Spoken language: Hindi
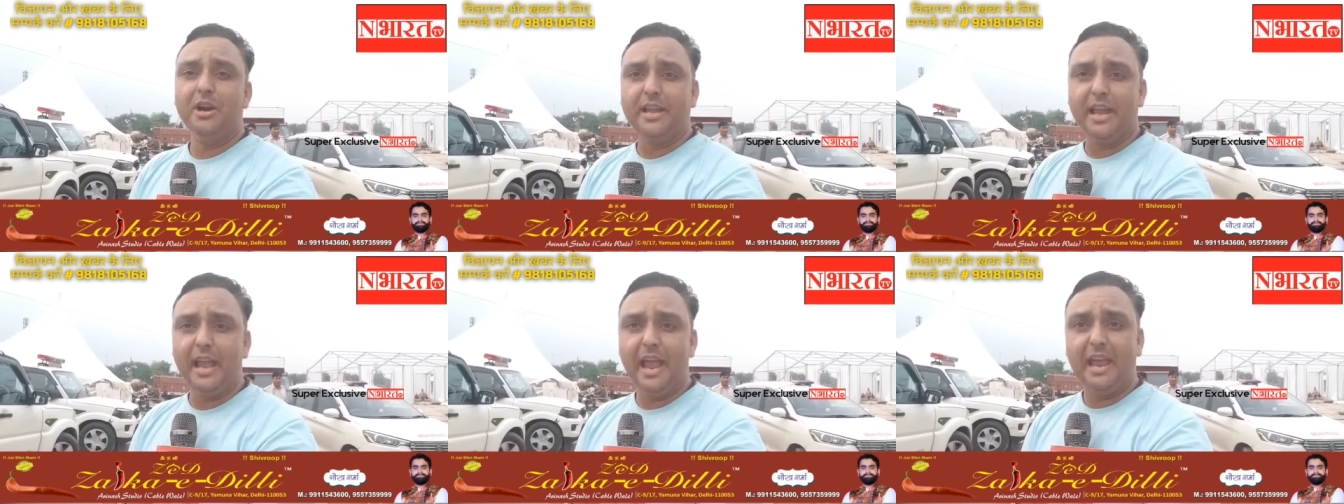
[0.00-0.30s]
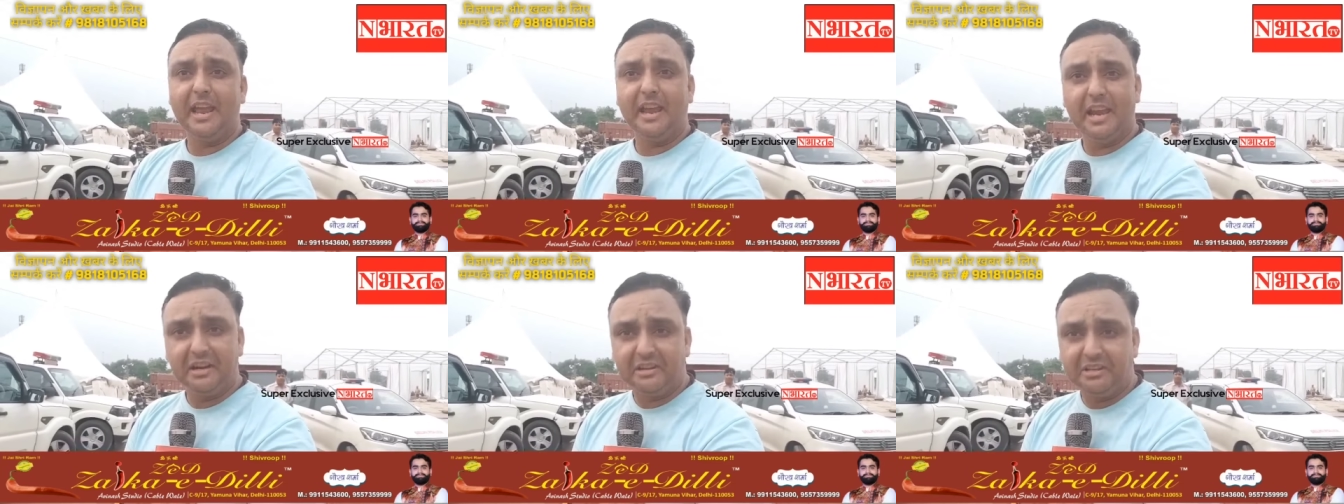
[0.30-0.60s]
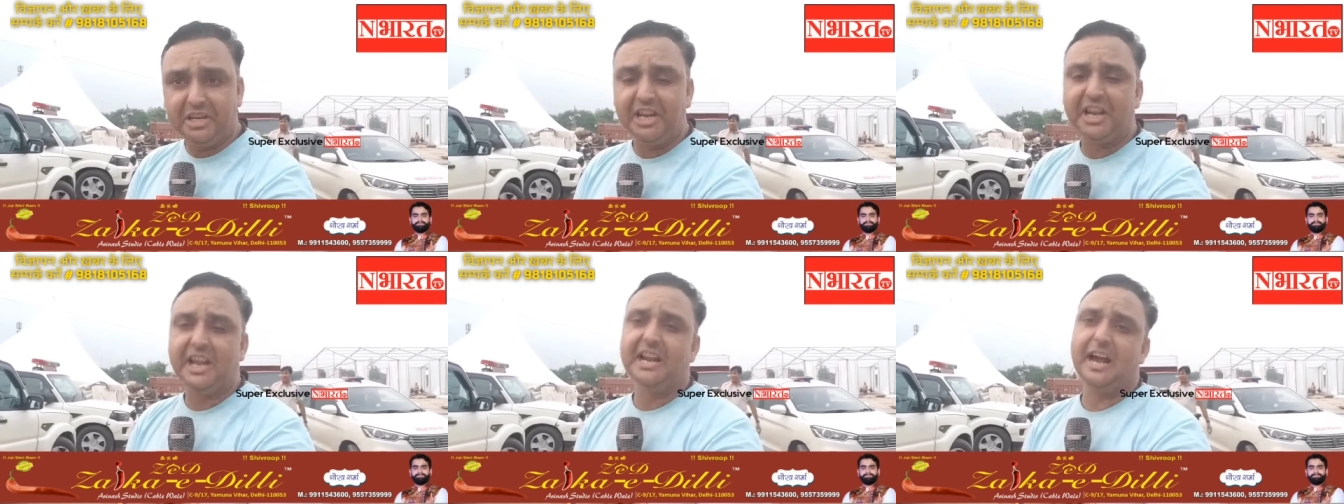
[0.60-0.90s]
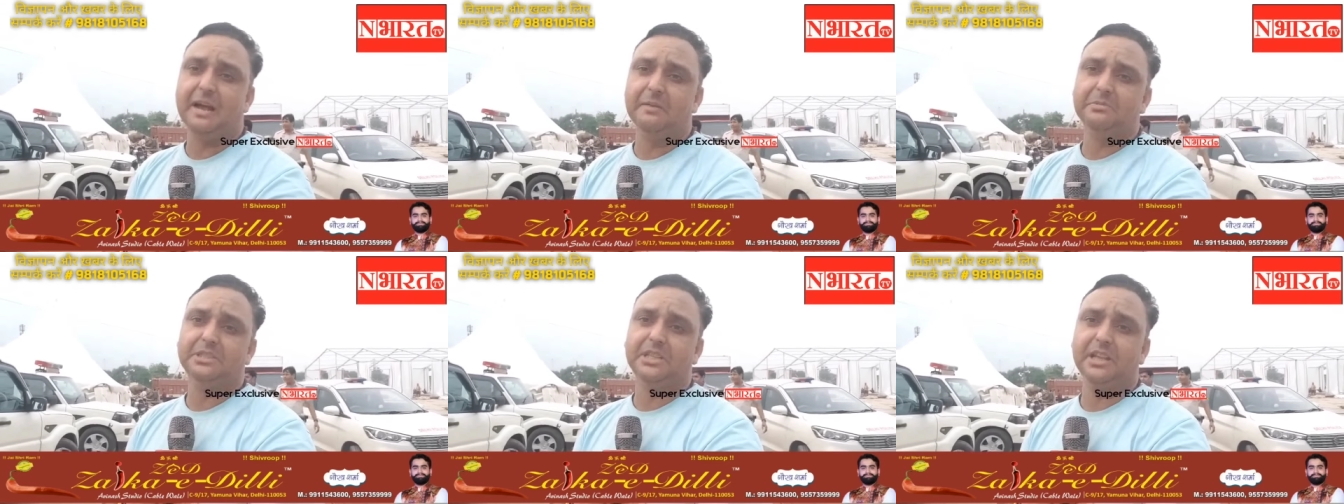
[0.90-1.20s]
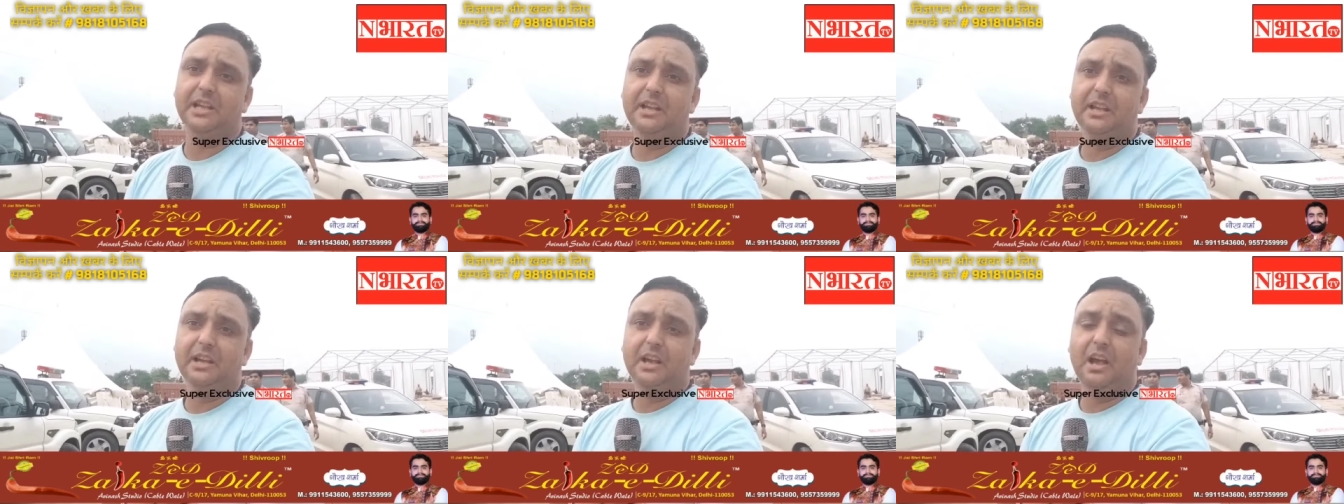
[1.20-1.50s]
उनके किट्टी के नाम
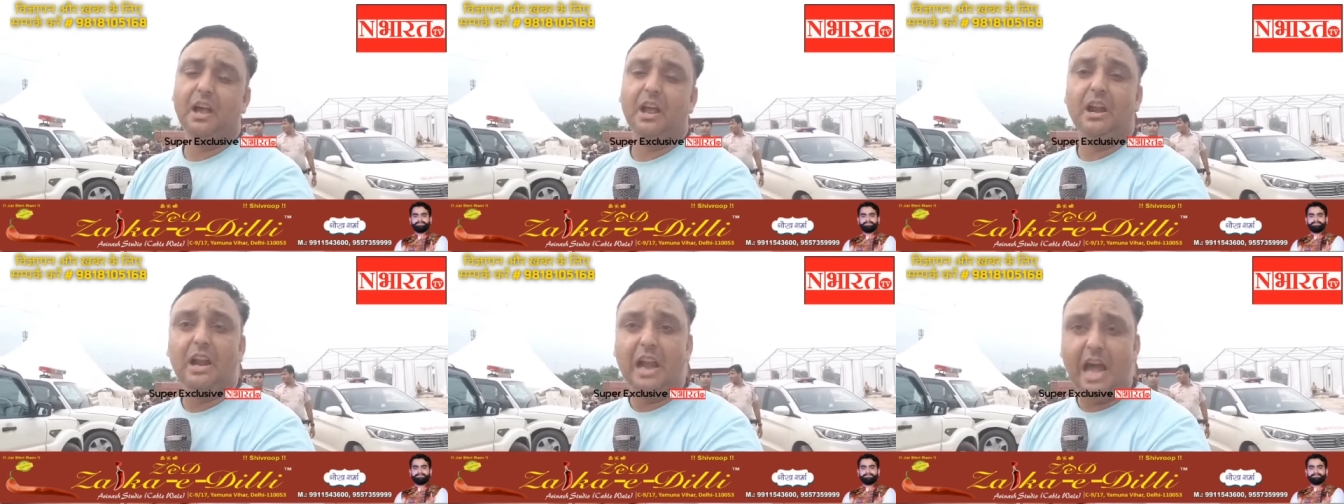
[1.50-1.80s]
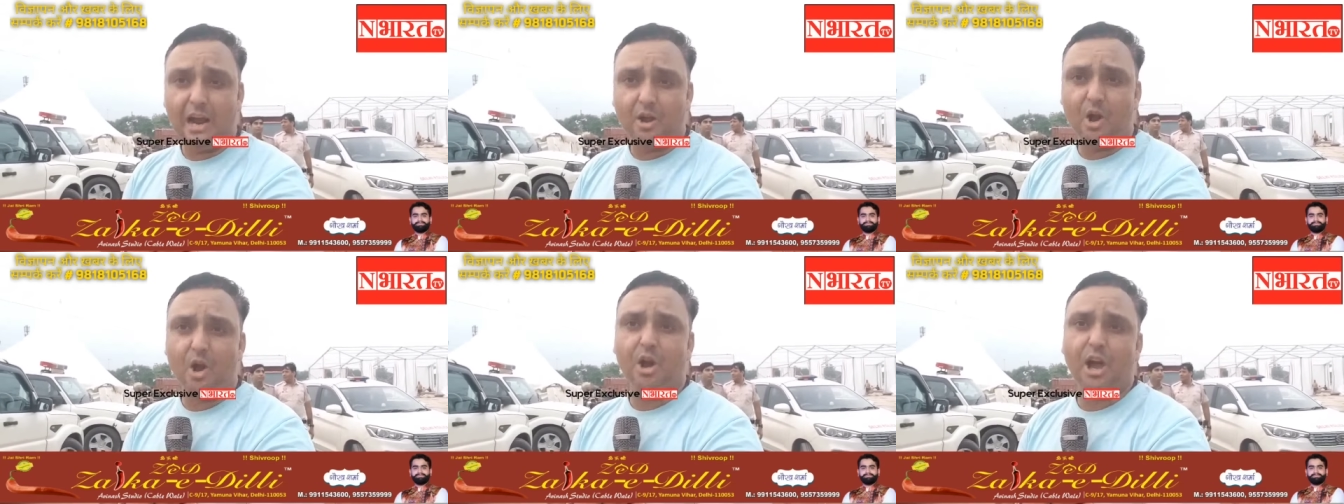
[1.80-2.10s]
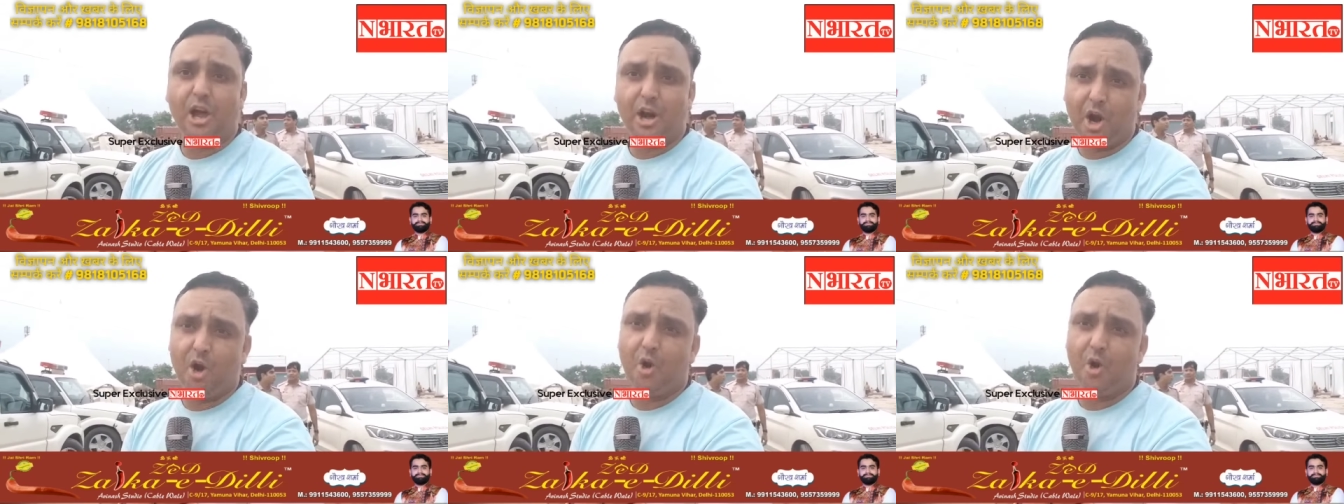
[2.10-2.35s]
से लाखों